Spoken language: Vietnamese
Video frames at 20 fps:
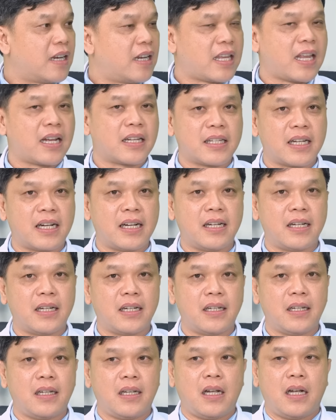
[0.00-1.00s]
Nhiều công trình nghiên
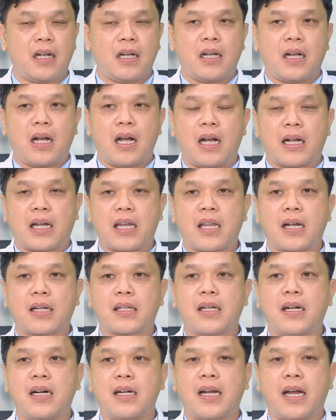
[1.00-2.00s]
cứu về tiêu hóa gan
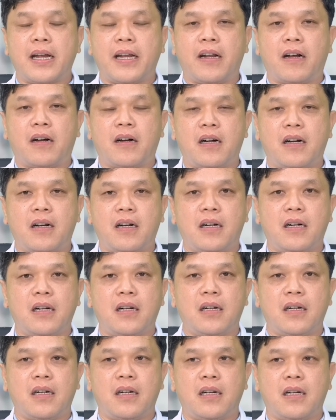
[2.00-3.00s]
mật của tiến sĩ bác
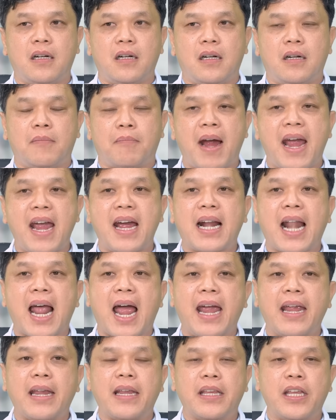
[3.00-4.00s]
sĩ Trần Bảo Nghi
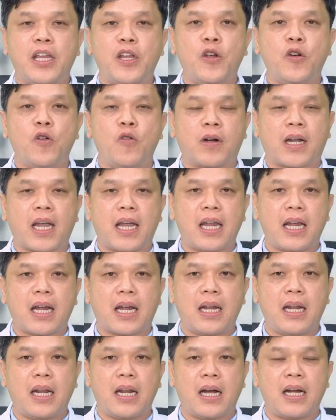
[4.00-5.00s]
được đăng tải trên
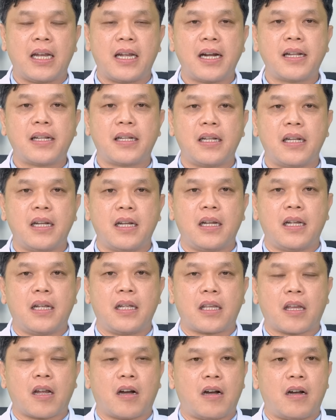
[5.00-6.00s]
các tạp chí y học
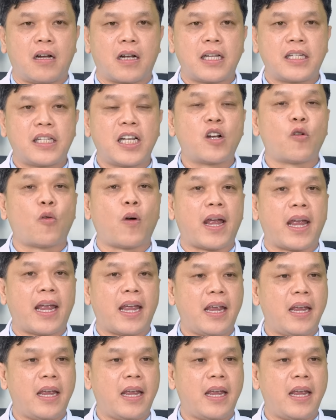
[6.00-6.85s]
uy tín trong nước.